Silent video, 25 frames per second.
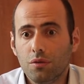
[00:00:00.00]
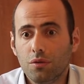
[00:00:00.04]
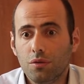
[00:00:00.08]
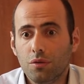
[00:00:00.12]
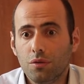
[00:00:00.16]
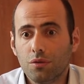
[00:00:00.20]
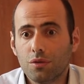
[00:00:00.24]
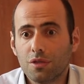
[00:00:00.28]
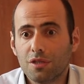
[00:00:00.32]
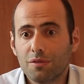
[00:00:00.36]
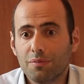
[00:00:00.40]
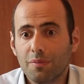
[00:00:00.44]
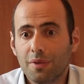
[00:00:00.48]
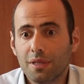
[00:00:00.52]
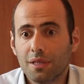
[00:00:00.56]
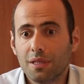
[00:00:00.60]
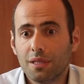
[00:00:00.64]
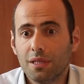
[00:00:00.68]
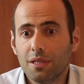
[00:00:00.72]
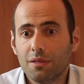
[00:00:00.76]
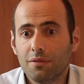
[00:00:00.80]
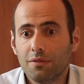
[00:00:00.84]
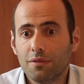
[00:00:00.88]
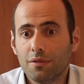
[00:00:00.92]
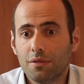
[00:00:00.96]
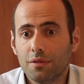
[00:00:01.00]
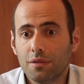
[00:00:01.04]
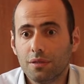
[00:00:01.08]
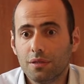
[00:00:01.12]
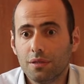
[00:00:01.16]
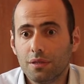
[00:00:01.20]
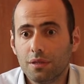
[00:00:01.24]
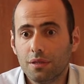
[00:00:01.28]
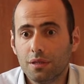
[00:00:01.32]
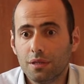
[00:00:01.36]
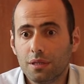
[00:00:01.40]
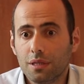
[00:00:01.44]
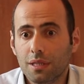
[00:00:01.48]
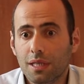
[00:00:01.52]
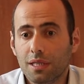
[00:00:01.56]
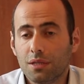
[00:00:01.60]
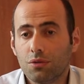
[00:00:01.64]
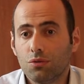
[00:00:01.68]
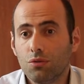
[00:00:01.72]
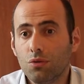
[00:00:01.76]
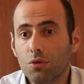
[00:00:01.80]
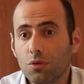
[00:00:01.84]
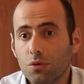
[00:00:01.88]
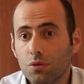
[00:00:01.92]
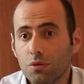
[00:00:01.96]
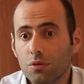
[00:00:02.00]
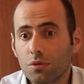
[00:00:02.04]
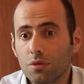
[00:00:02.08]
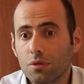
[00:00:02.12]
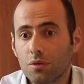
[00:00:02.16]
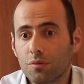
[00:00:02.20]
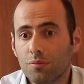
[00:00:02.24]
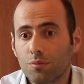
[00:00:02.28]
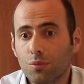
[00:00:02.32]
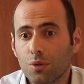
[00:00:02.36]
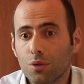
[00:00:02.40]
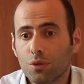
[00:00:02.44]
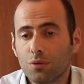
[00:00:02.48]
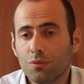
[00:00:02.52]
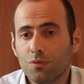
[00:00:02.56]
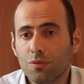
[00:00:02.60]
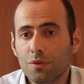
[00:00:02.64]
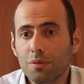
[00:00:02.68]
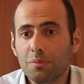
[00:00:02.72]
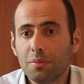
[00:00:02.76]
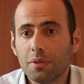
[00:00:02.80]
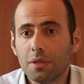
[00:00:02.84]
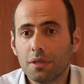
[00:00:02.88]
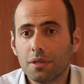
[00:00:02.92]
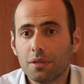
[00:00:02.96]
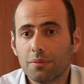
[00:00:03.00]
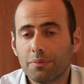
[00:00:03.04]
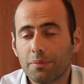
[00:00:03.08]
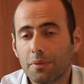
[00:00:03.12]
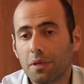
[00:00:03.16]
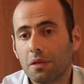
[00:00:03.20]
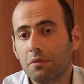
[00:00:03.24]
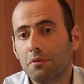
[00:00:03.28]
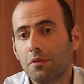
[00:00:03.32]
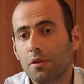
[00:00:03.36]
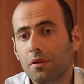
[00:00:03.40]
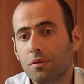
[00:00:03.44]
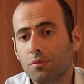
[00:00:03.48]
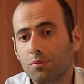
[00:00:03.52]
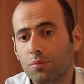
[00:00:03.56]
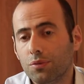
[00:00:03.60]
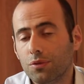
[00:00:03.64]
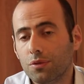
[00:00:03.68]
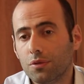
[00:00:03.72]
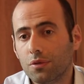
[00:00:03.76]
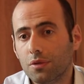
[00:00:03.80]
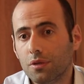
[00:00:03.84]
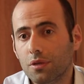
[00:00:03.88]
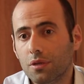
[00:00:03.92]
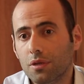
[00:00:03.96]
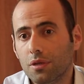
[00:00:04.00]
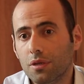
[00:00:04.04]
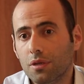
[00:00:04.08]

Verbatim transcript: он, смотрев на Тору, мог выбрать правильный путь.